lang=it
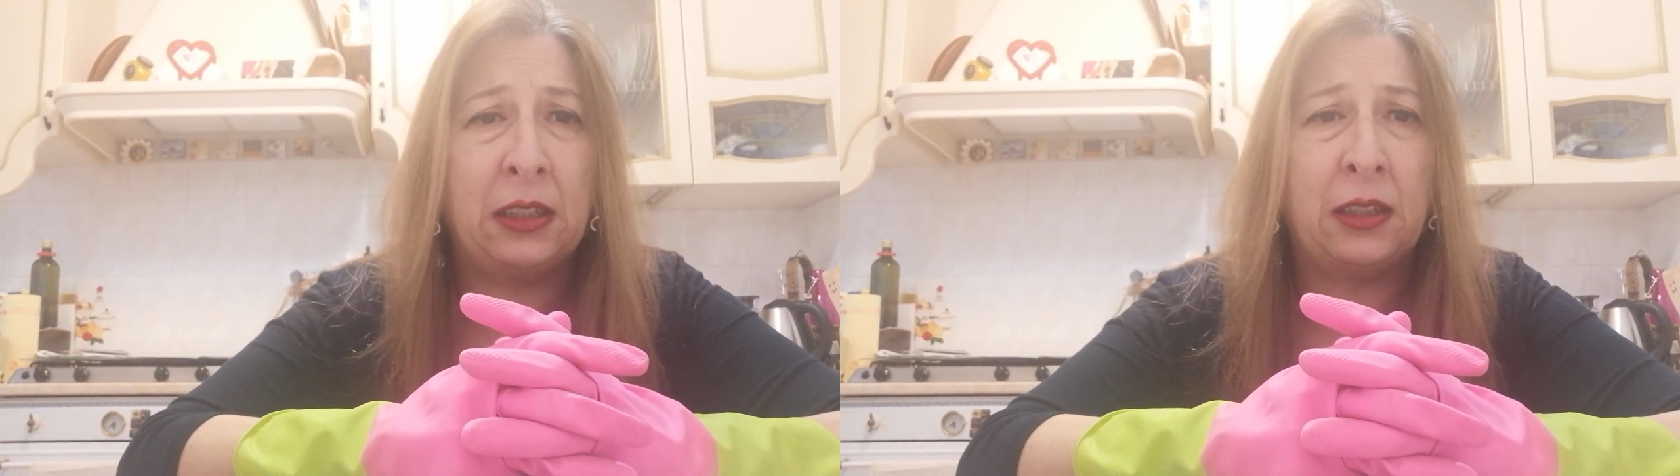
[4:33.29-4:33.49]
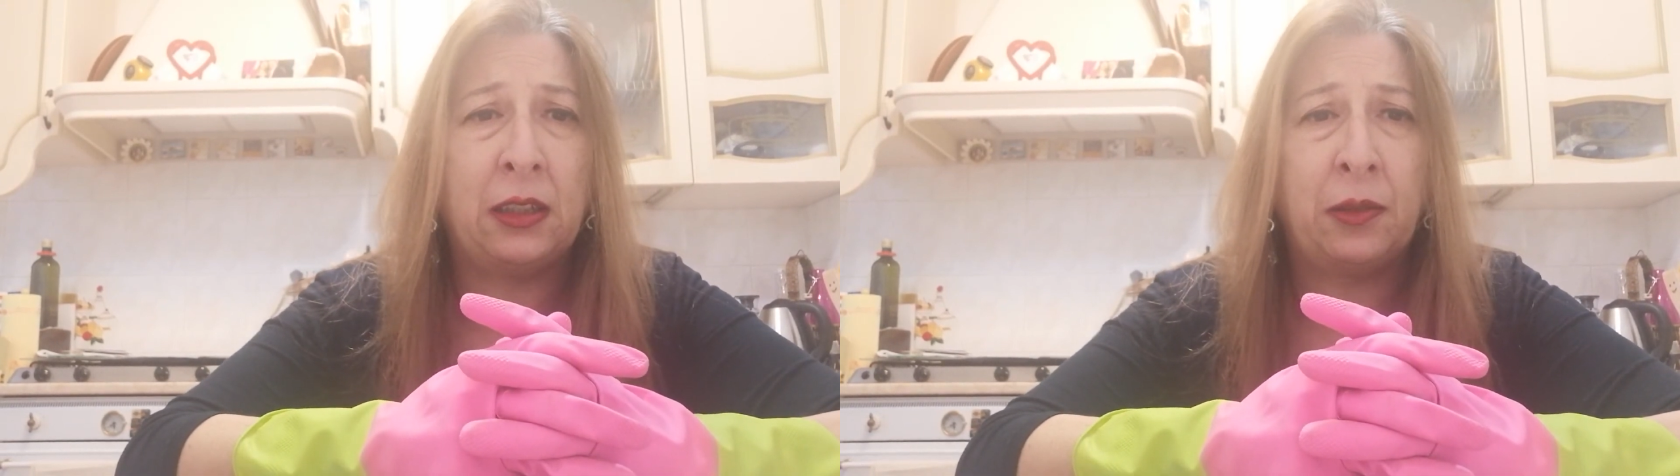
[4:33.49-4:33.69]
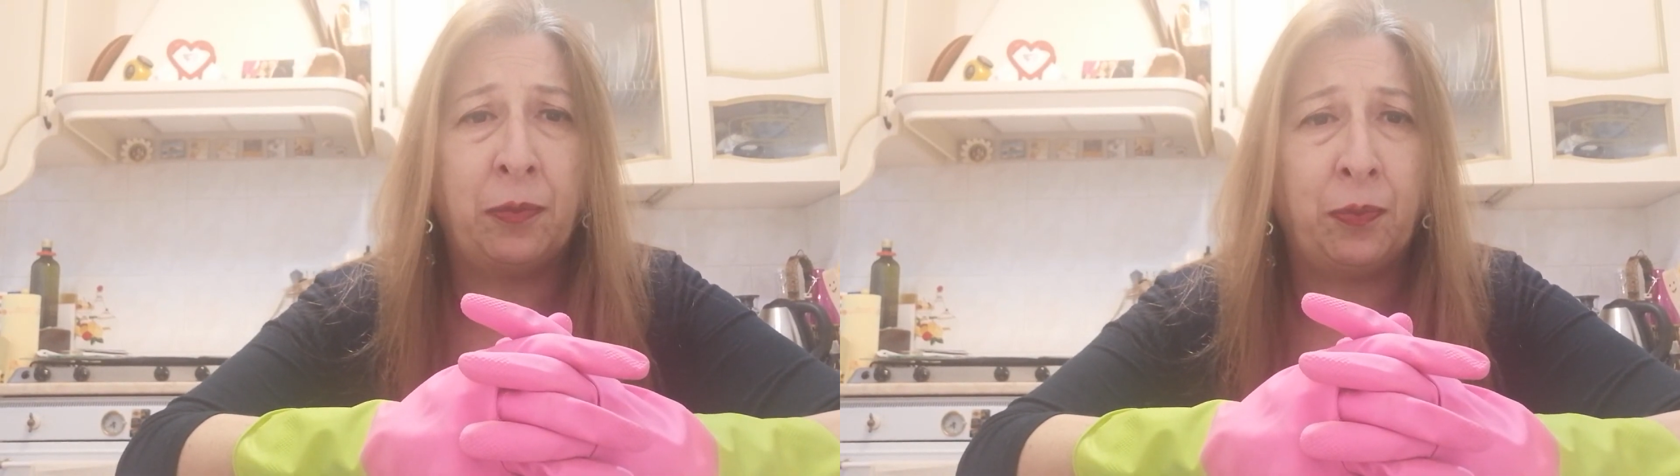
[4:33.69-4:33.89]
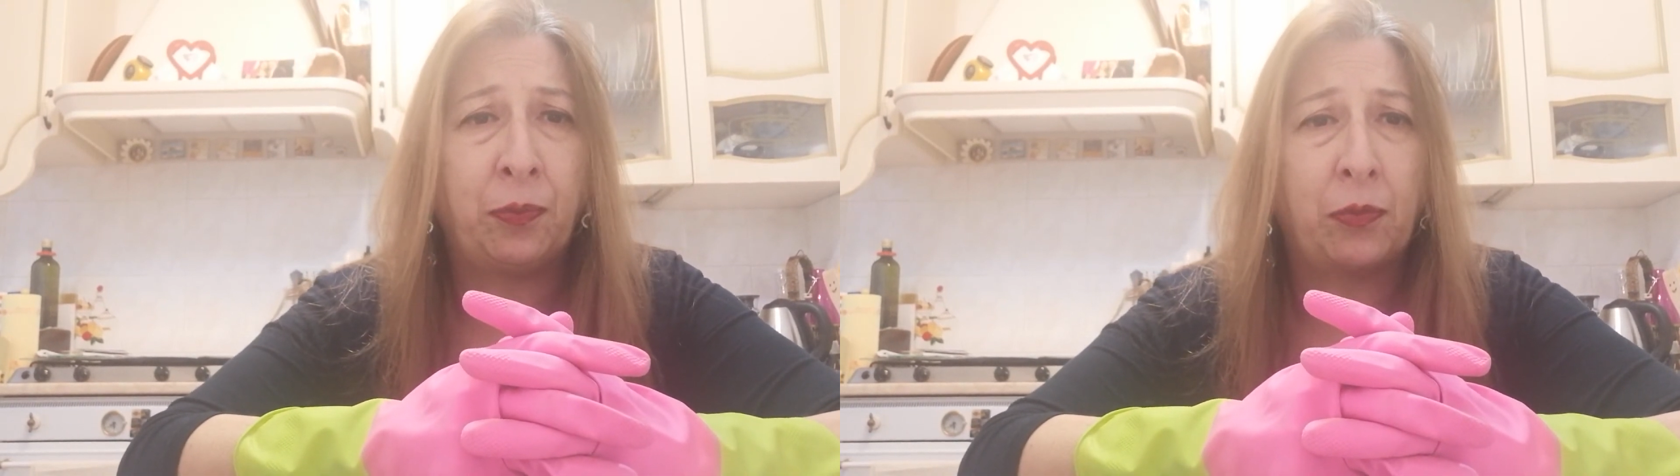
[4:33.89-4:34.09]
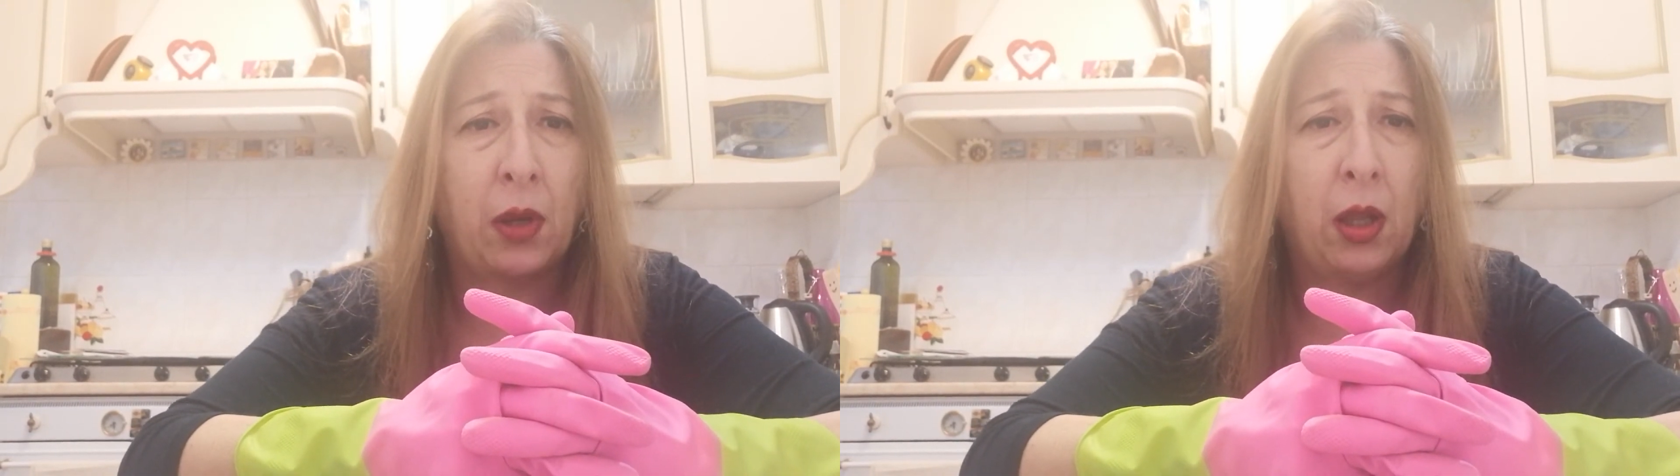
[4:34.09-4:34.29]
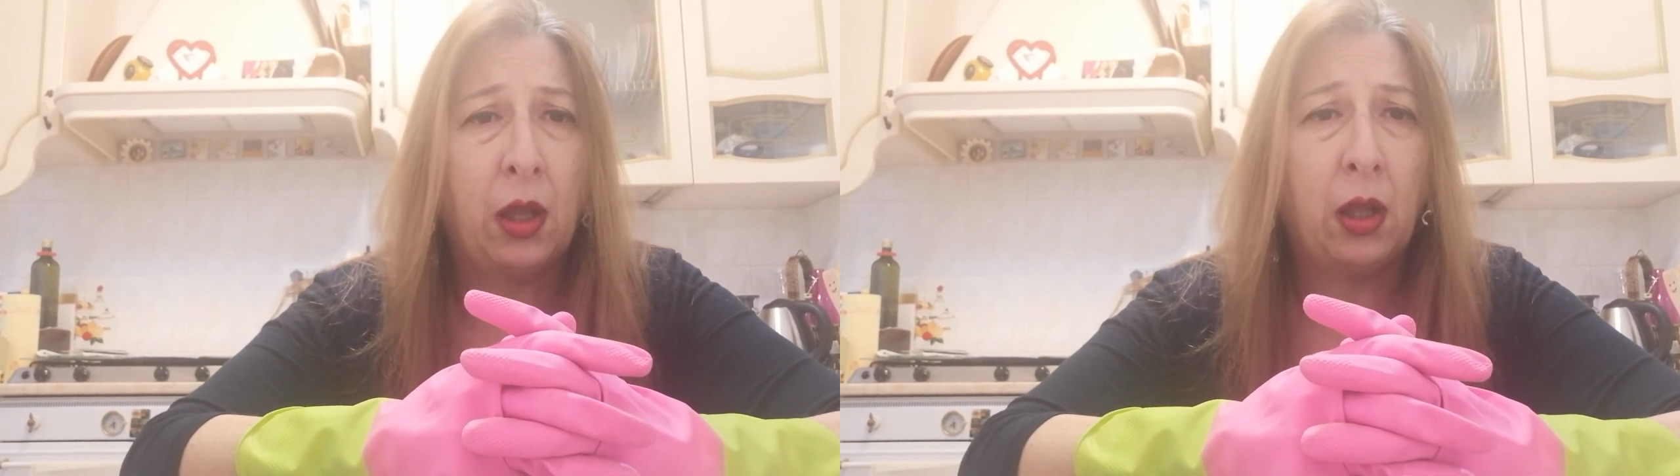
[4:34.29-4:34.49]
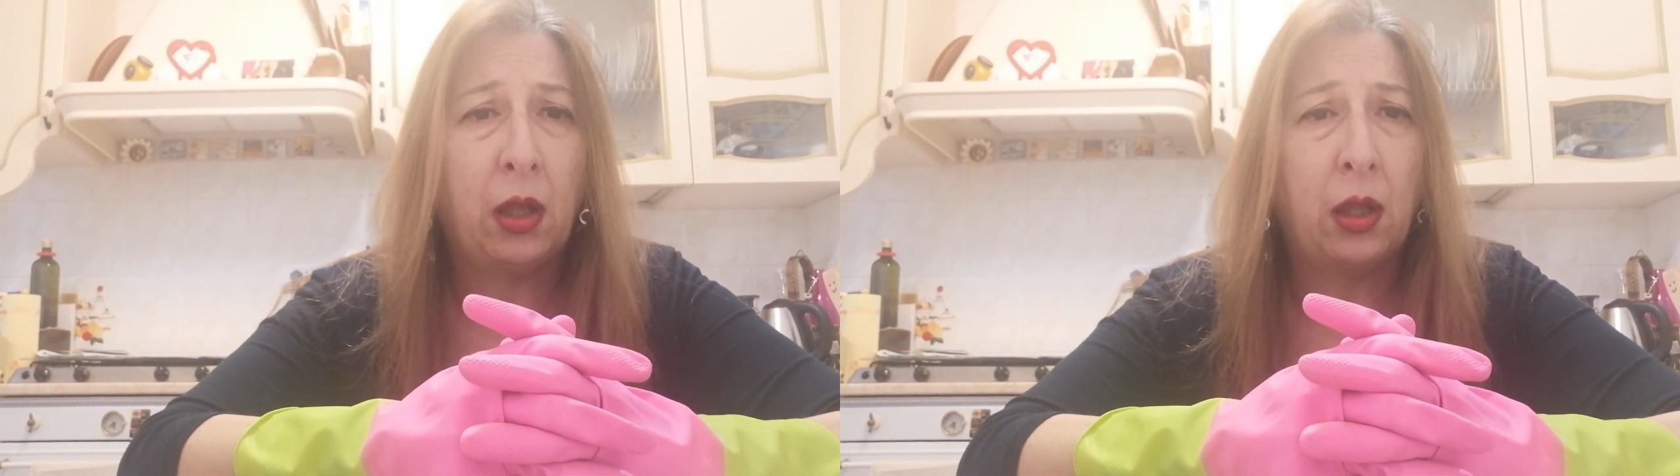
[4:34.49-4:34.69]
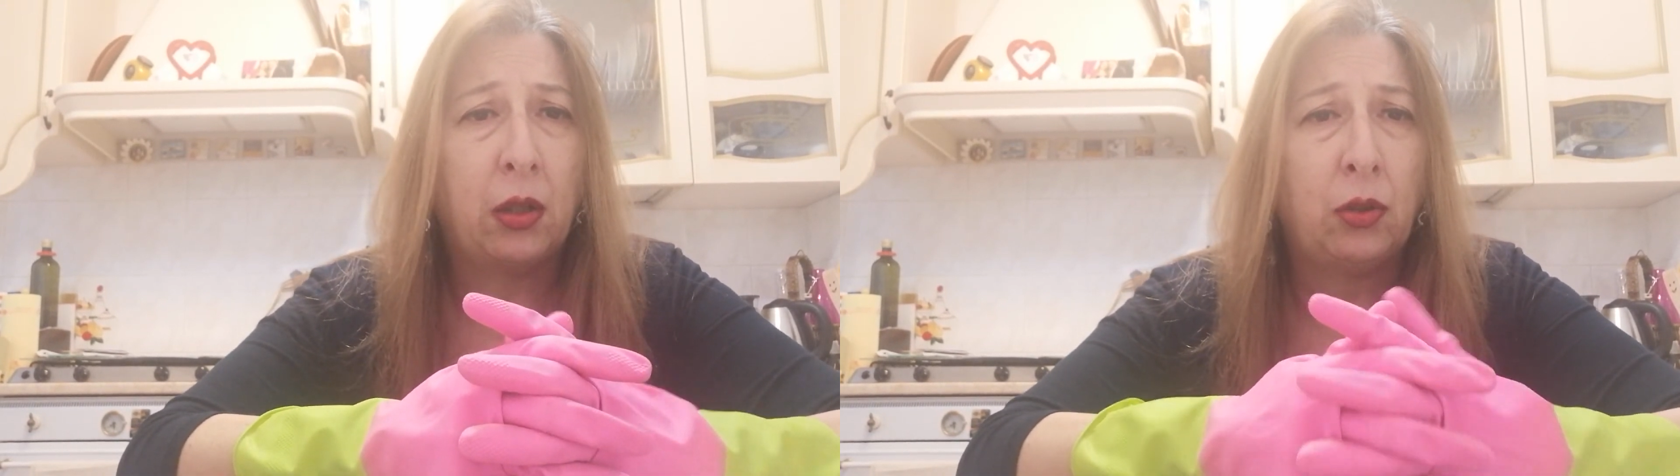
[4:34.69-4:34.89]
Ehm,
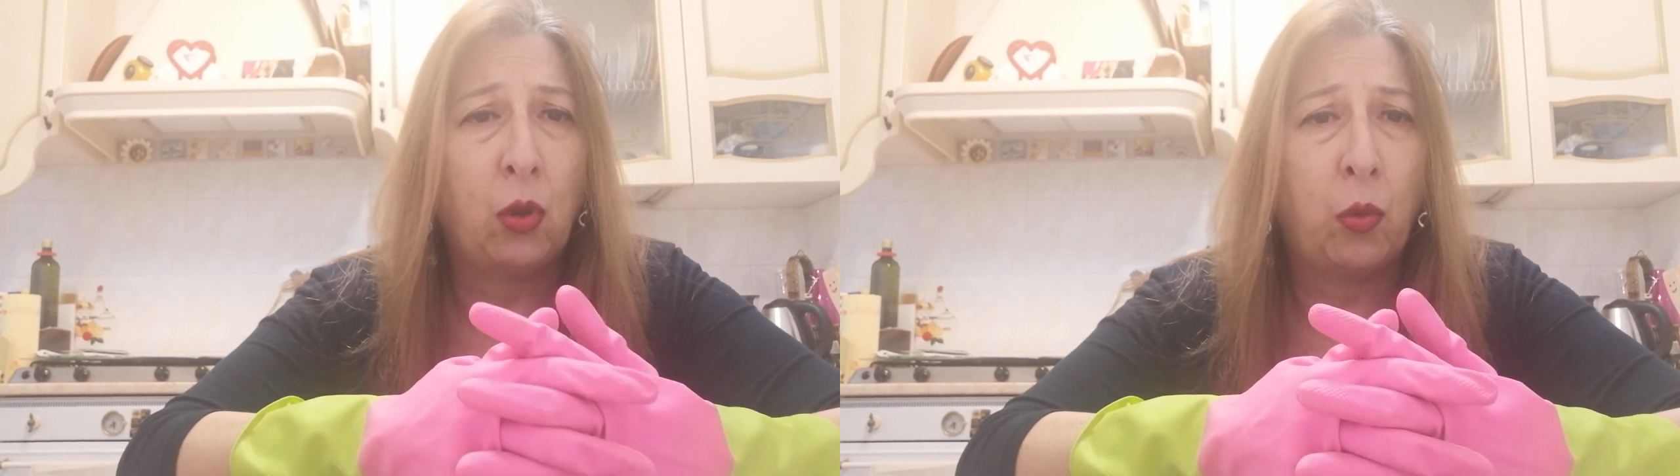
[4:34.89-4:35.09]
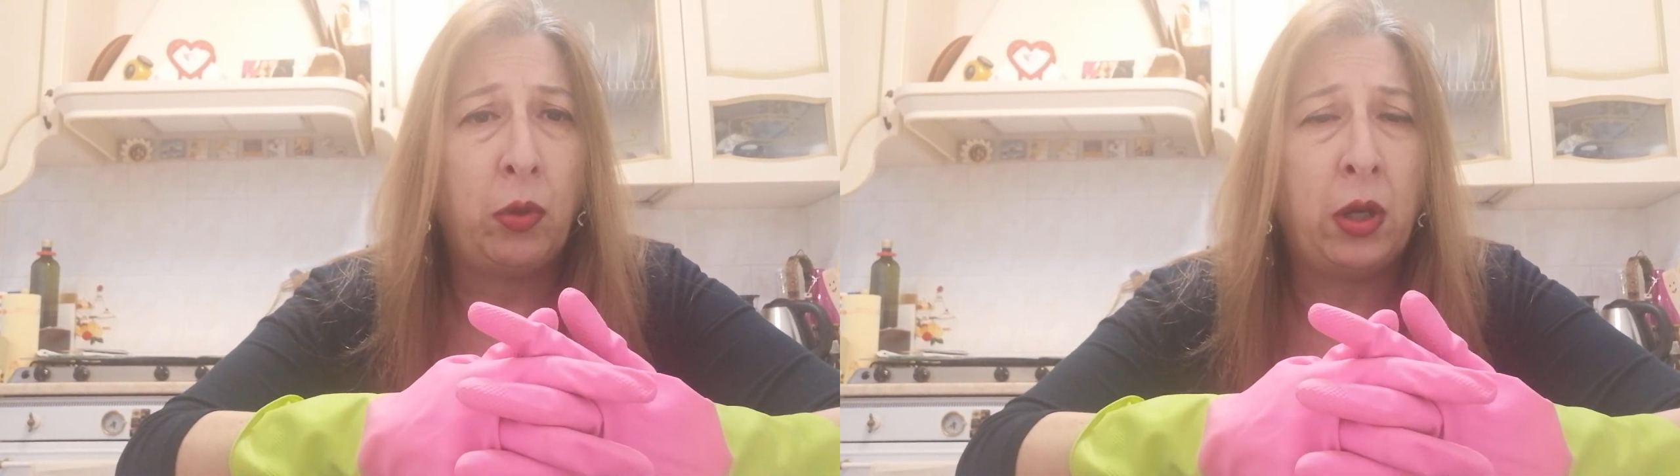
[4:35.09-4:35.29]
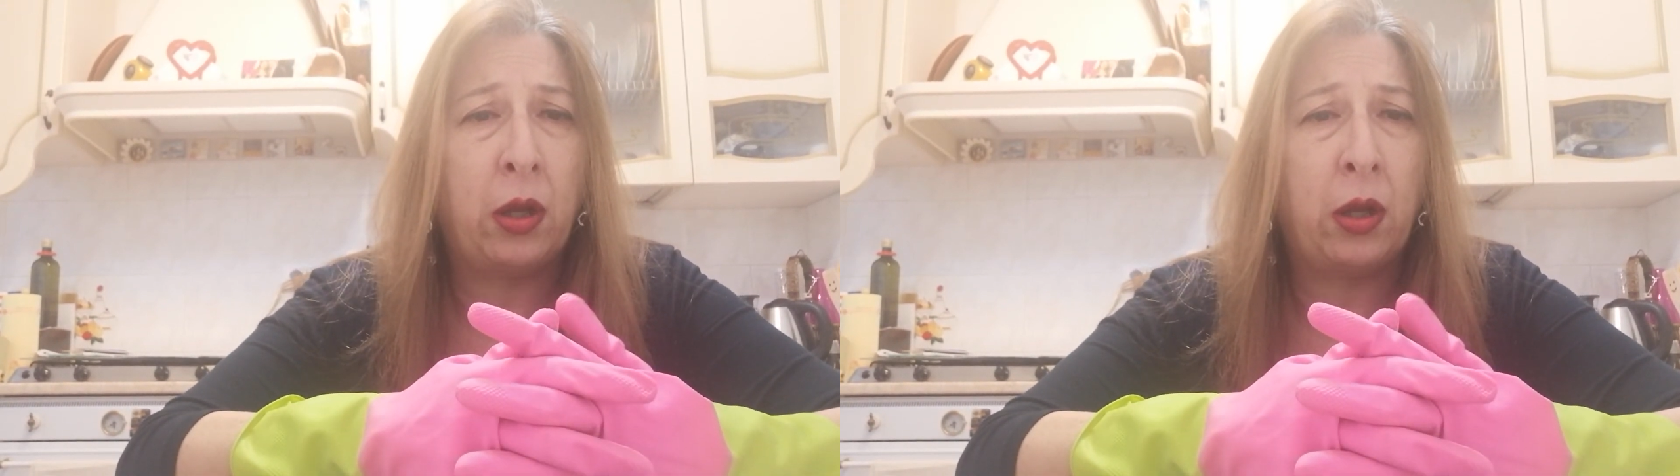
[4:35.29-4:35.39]
non